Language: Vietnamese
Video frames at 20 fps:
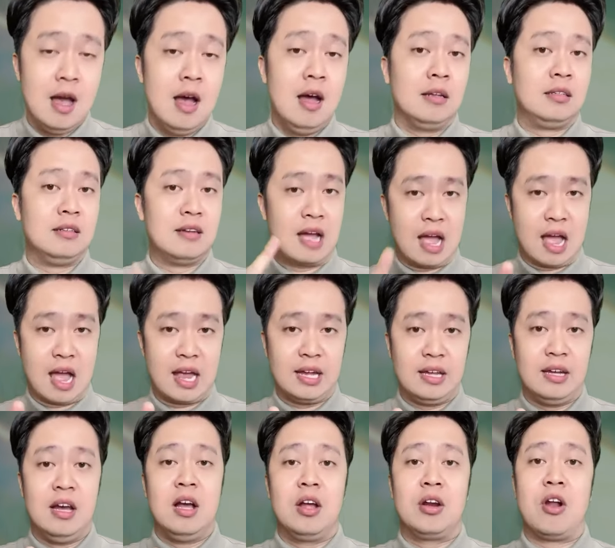Thứ
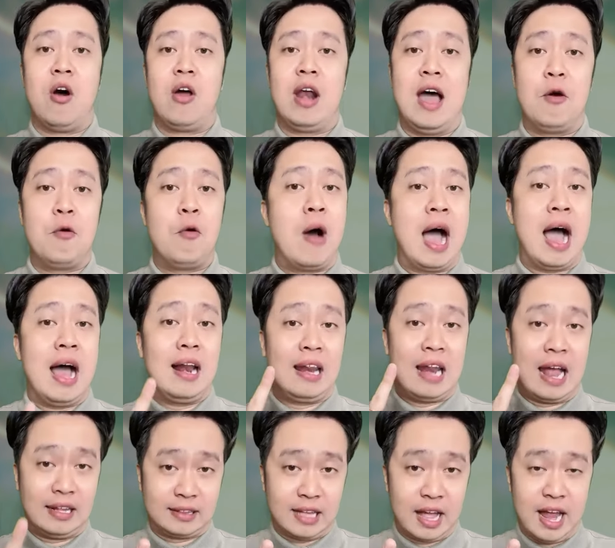hai, đó là khóa
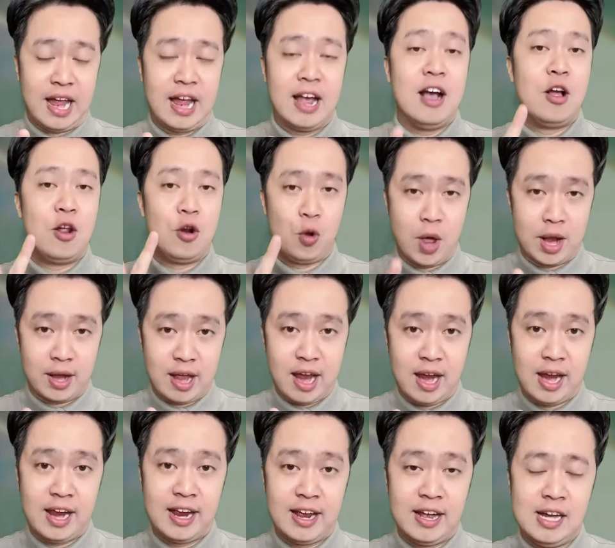lai tê, luyện
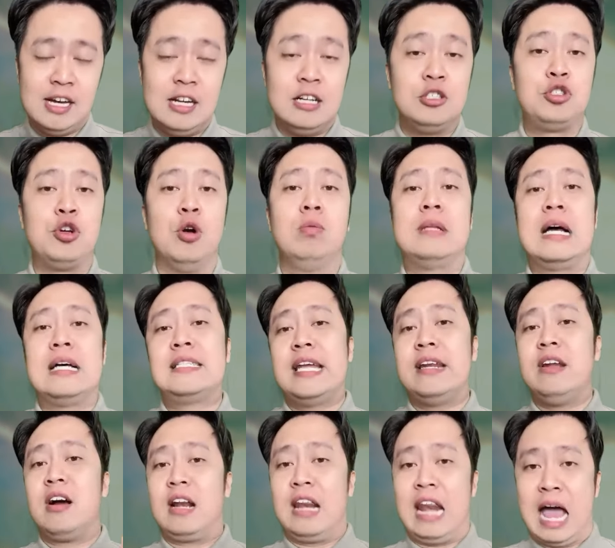đề. Chúng ta sẽ
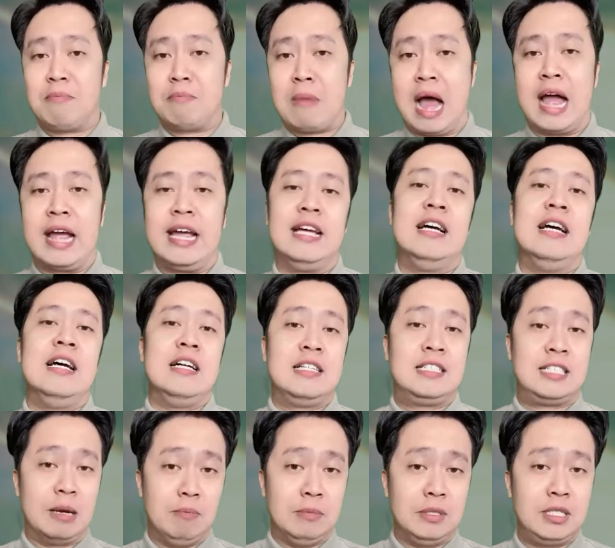được làm bài
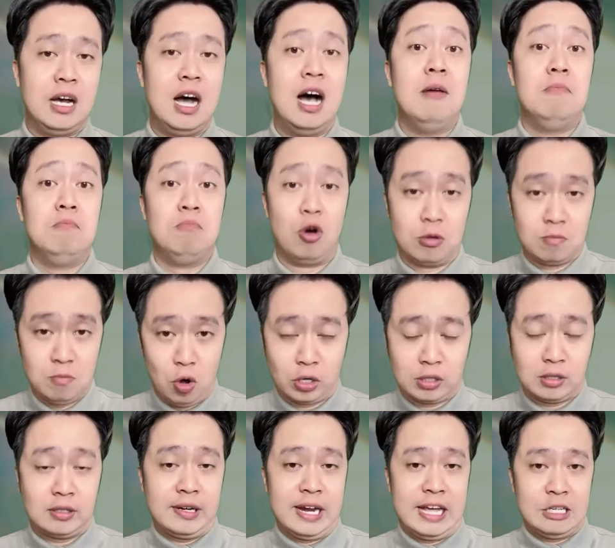chấm chữa 11
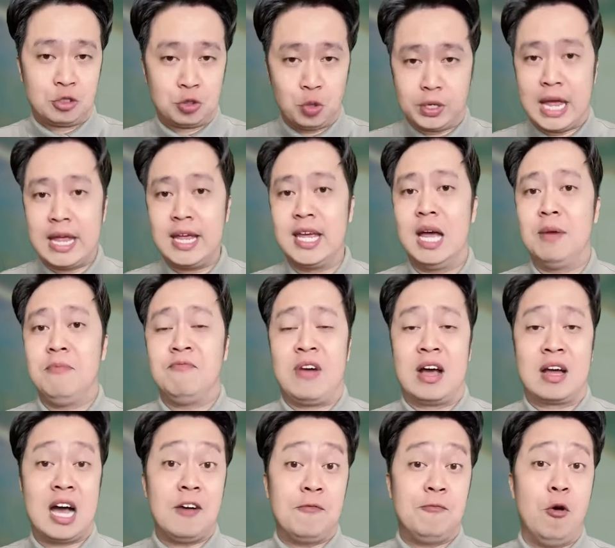để rút kinh nghiệm và
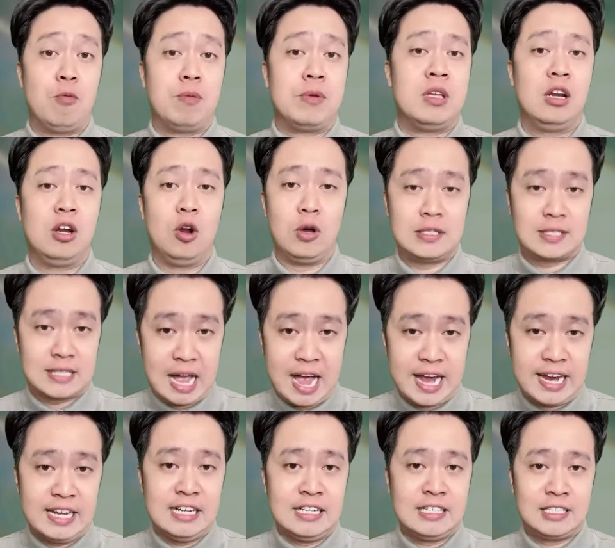khắc phục những lỗi
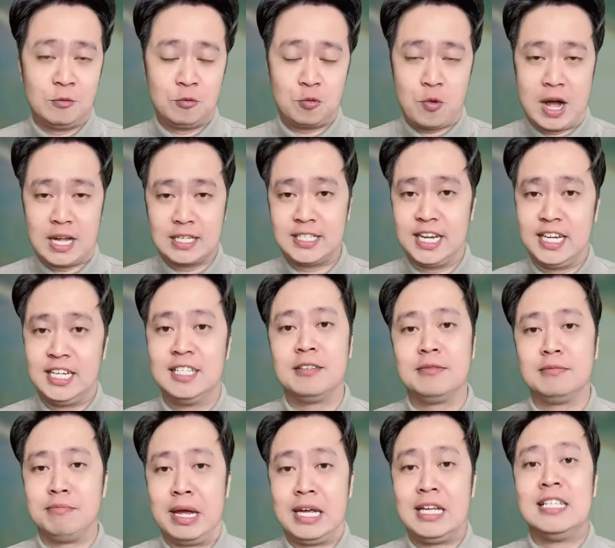sai trong quá trình
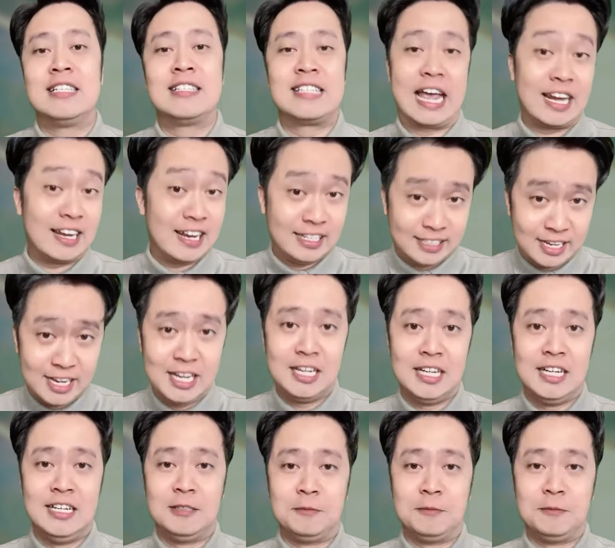mình sẽ đi thi.